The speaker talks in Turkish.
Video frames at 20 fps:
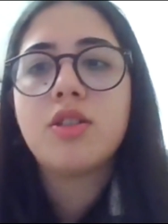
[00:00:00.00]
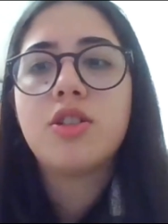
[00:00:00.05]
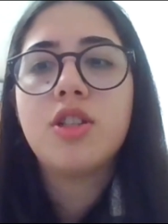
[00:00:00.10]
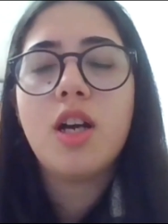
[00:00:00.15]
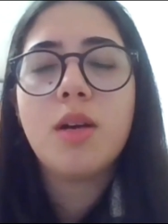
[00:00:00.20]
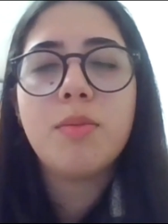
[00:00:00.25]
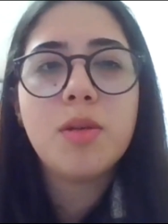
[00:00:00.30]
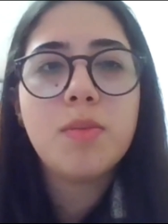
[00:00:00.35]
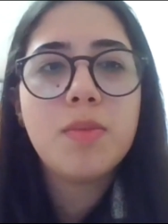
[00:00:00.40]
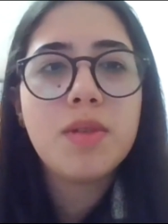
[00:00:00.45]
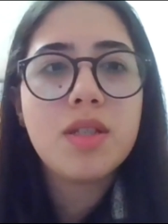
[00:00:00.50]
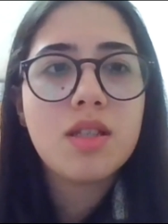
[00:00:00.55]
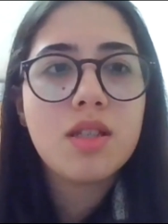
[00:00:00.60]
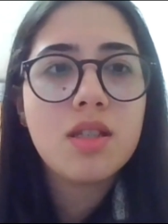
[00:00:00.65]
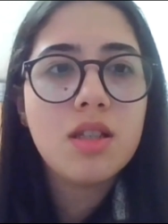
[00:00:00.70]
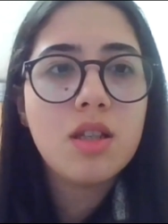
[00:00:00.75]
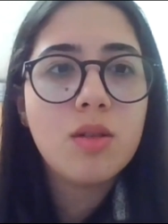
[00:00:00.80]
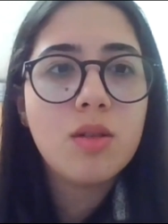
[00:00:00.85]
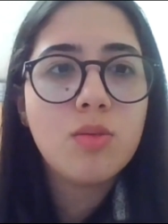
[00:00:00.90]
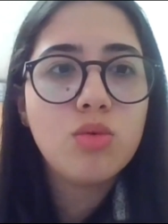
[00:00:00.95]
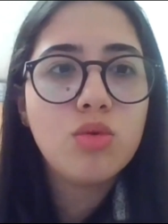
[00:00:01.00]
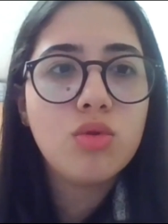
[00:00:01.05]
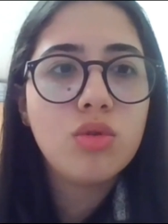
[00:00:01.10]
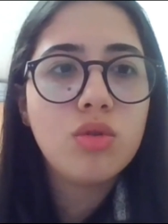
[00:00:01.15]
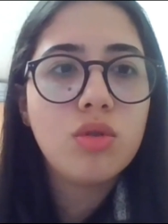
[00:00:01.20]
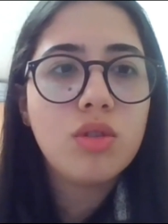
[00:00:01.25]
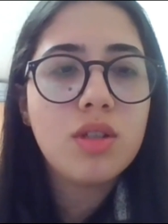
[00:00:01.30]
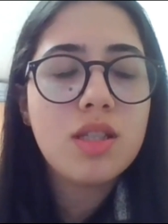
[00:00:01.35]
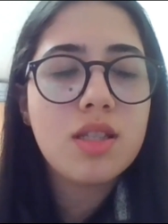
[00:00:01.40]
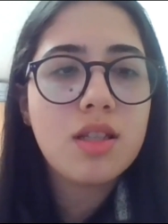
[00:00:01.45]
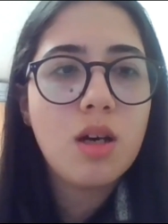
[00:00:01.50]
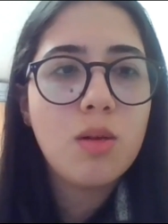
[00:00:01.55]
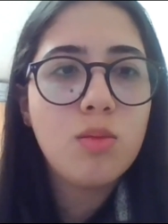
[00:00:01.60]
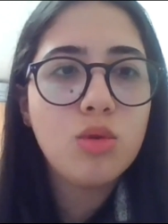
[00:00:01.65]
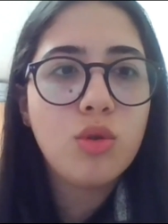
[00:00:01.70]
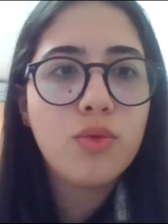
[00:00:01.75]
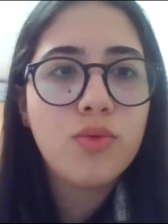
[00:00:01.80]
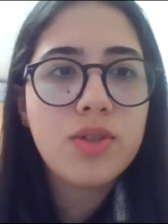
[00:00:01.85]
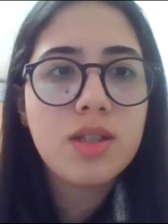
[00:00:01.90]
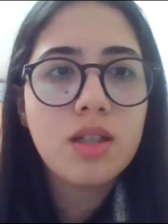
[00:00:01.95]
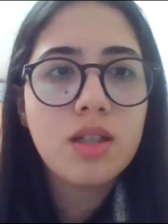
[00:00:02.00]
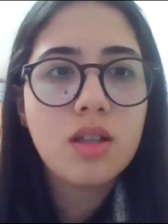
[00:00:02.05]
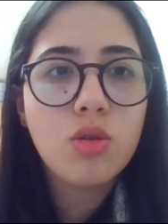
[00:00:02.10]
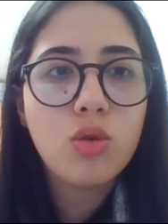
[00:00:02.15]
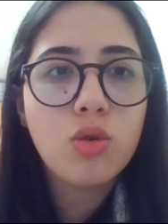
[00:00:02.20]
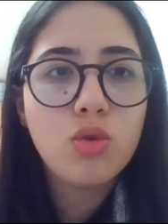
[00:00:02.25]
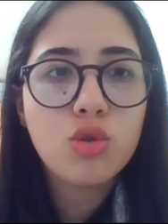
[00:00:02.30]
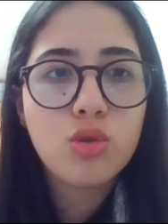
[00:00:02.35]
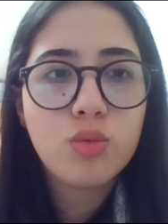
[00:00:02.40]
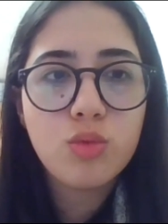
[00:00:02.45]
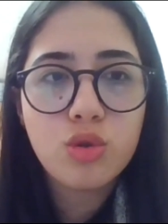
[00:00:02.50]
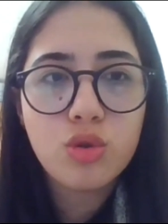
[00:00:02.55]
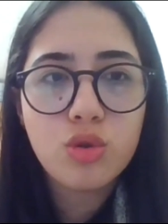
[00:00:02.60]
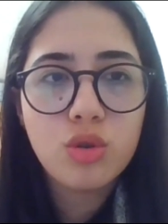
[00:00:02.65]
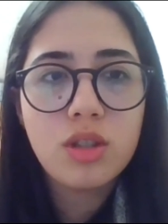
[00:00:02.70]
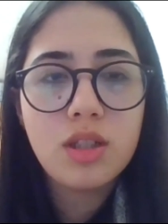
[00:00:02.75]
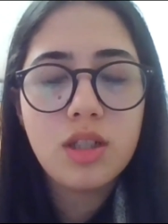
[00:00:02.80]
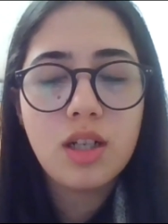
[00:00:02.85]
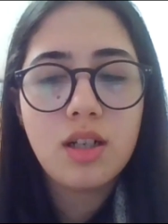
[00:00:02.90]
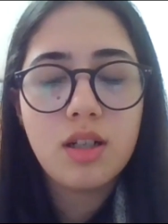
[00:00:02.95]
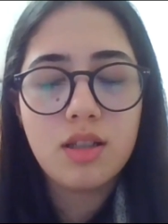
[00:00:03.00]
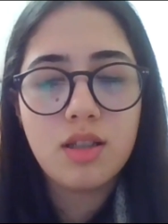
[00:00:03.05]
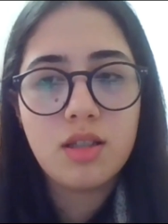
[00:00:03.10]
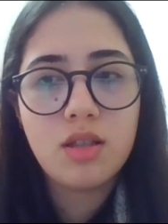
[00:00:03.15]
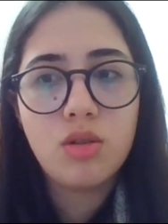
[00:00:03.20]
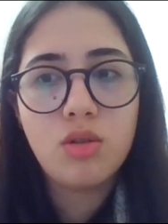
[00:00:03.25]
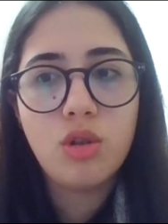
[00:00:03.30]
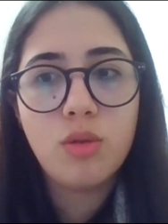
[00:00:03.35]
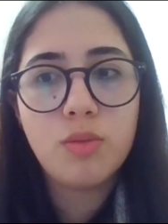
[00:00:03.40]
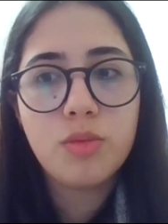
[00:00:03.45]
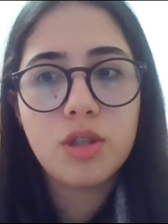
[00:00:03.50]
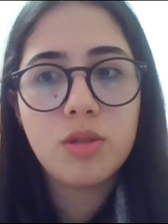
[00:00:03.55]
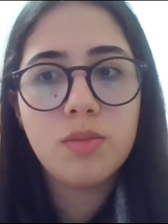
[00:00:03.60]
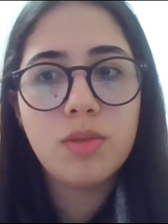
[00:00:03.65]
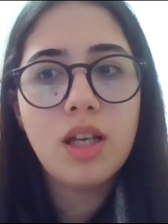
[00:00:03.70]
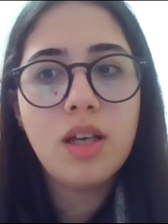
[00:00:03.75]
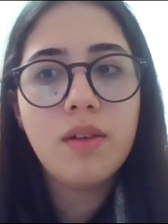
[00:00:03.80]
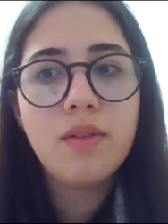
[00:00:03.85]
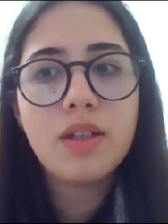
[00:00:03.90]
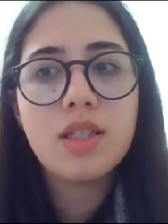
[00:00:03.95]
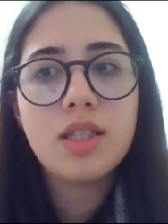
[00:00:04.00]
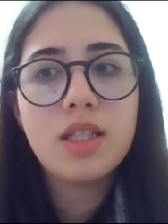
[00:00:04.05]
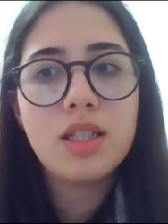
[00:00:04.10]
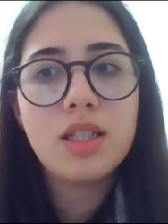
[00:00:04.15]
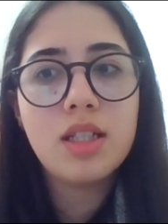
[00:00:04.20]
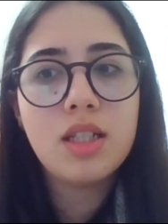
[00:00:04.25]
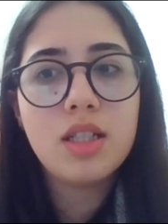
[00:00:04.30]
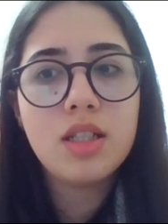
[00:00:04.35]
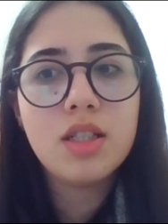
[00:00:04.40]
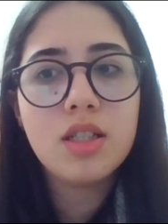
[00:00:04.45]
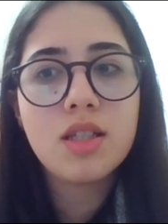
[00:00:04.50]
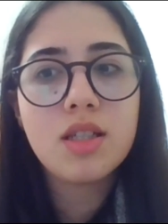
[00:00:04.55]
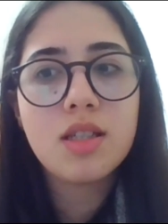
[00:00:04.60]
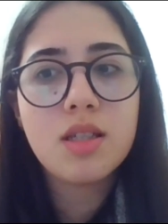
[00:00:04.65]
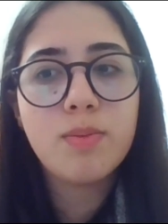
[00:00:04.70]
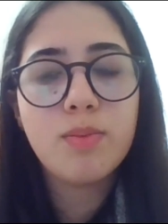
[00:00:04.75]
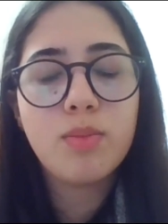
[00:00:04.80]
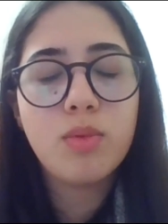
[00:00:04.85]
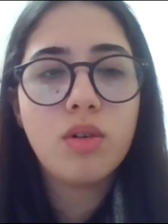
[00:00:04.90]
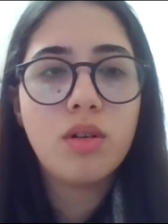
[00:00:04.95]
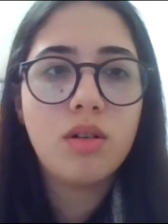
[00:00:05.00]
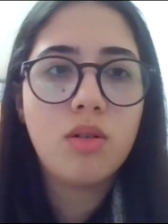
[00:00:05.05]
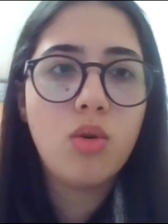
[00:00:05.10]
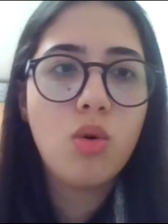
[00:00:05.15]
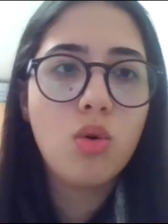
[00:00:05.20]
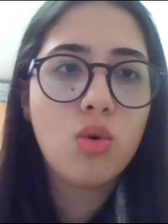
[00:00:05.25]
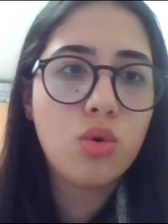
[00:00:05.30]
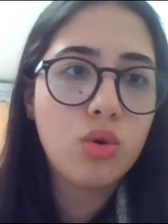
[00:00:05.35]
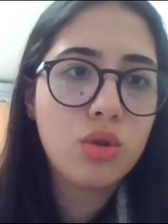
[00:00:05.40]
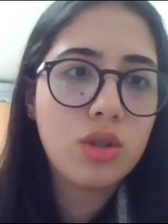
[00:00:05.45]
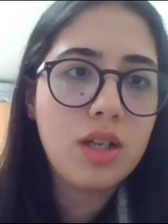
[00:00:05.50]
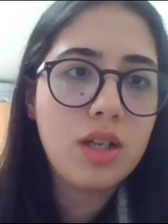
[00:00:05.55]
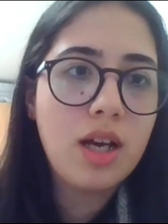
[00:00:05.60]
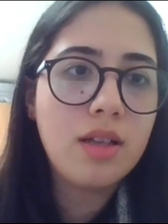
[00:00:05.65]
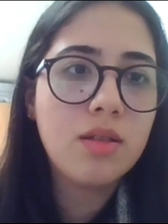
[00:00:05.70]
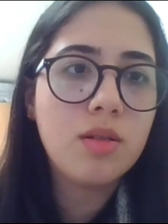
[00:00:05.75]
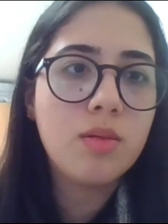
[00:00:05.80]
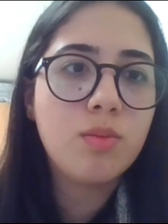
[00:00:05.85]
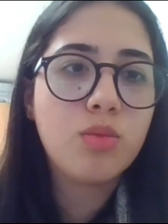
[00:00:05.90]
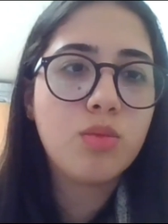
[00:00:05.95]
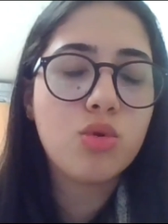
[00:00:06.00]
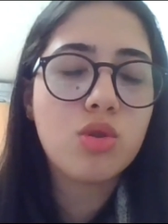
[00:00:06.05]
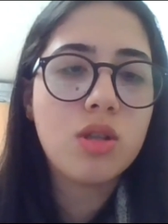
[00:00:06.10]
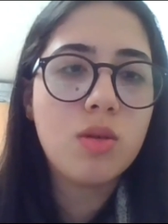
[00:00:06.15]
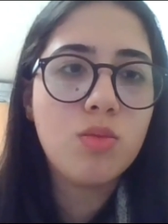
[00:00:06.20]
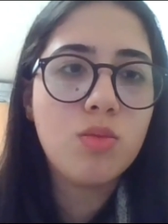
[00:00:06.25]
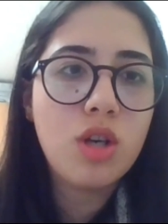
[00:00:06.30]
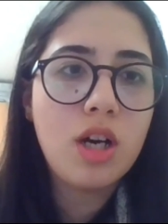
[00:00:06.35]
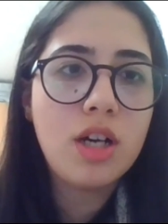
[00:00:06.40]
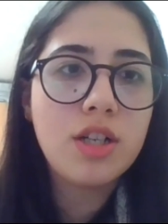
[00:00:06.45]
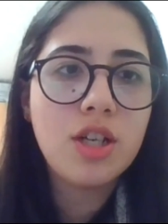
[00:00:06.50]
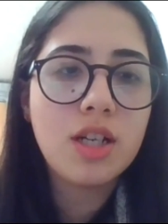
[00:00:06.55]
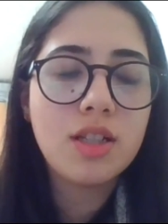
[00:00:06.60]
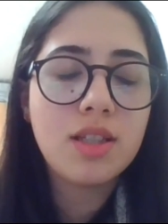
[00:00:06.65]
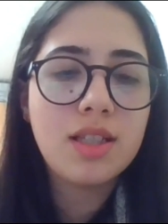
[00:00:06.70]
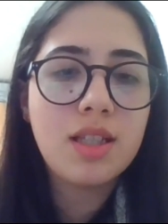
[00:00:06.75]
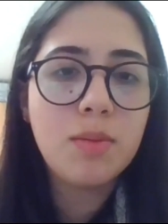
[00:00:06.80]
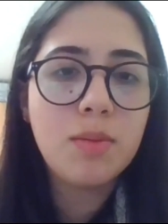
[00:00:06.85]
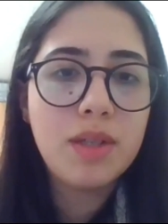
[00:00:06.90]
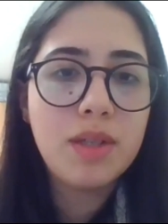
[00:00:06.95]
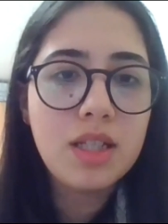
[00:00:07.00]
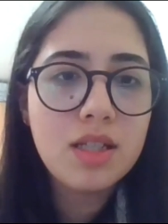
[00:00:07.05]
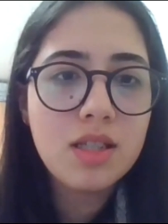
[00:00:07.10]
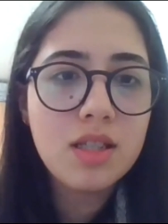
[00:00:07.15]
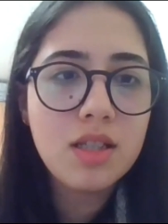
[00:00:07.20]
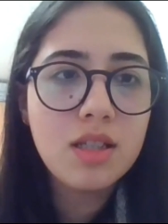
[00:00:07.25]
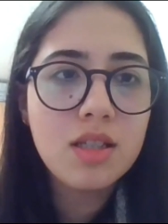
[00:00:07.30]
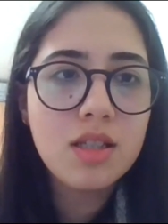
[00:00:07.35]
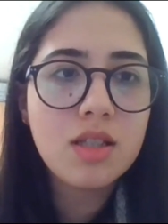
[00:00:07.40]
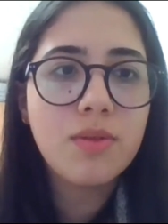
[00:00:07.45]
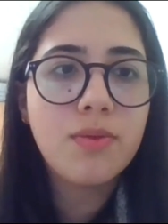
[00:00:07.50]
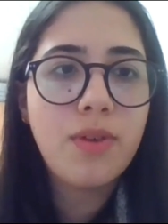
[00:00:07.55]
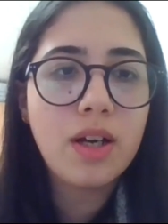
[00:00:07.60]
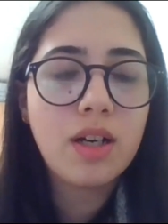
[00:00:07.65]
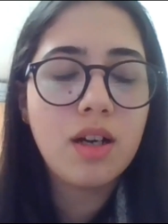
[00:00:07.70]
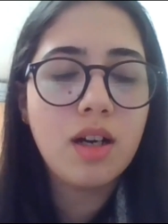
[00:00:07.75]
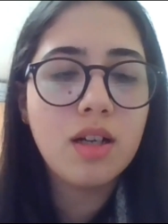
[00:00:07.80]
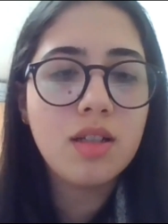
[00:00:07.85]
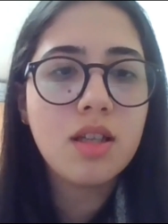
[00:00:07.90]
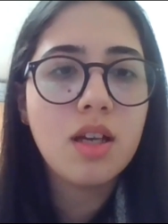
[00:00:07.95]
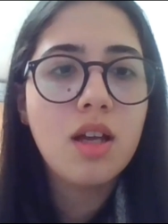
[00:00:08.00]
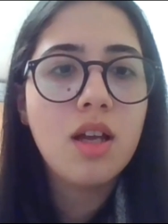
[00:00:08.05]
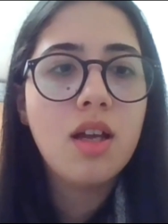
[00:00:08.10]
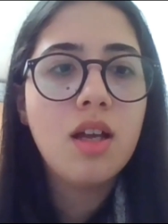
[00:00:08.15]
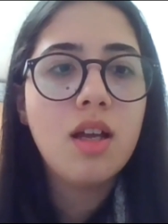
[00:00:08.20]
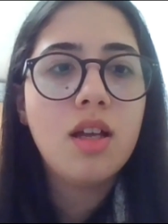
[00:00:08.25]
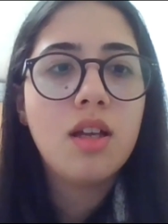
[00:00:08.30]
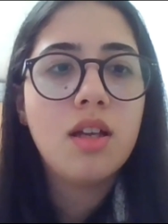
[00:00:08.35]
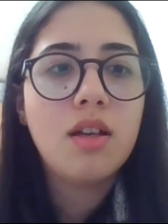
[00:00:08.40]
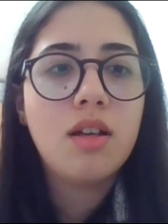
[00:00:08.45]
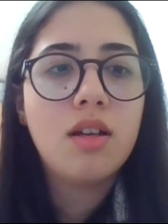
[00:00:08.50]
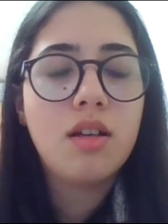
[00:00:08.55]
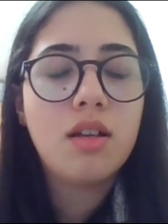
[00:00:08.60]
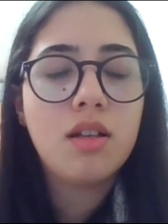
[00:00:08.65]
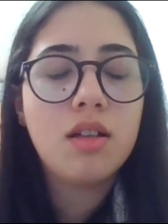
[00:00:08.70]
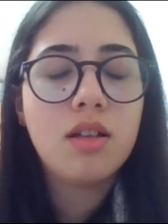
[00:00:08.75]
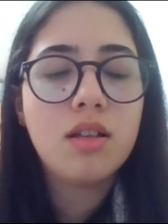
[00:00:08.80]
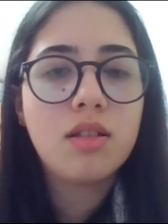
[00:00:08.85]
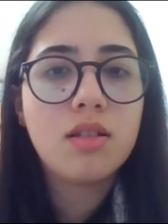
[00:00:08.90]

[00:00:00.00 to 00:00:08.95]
Cihan Bey biz sizinle bunu İstanbul ofiste de konuşmuştuk diye hatırlıyorum. Şimdi evet İngilizce tıp okurken bursa müracaat edebilirsiniz fakat e,